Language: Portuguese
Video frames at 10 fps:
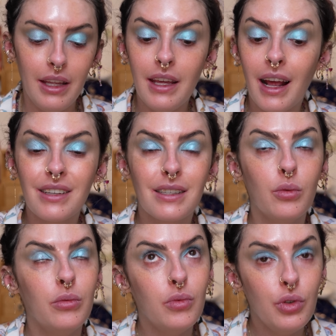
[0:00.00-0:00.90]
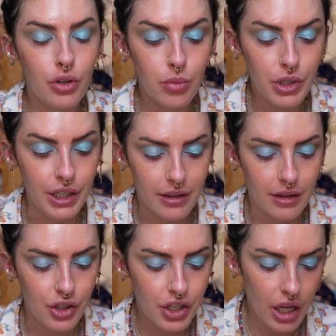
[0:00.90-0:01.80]
E elas são muito
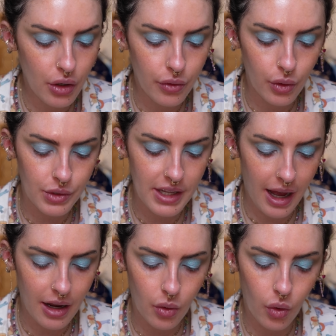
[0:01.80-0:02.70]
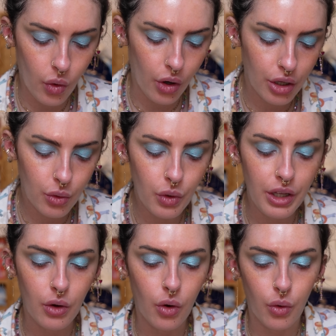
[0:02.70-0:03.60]
bonitas. Eu vou usar a cor
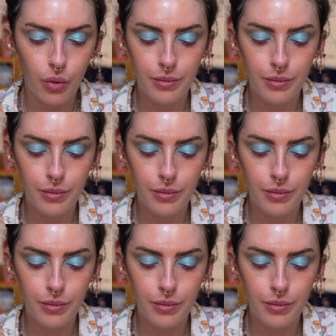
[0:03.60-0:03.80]
Twinkle,